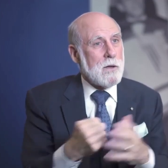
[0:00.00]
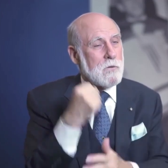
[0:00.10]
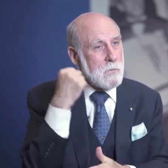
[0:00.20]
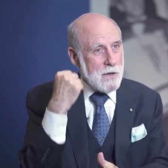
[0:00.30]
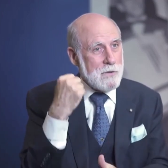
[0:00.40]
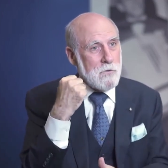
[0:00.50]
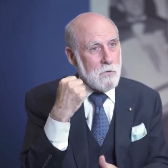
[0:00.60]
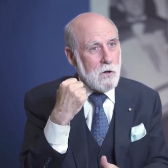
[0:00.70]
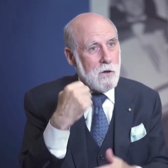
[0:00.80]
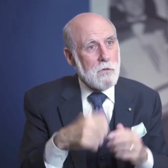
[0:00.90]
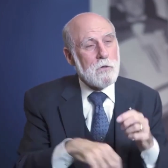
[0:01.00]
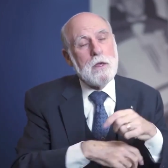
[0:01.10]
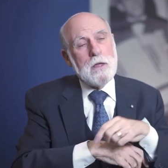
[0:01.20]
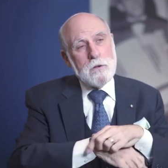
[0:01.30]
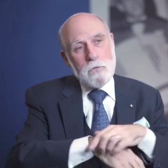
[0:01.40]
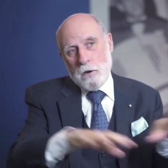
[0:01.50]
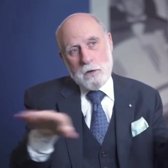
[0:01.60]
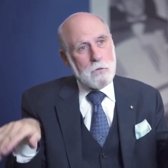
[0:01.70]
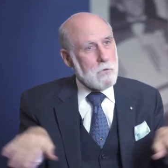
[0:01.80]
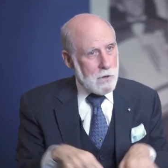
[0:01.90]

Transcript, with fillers: Jak telefony na całym świecie.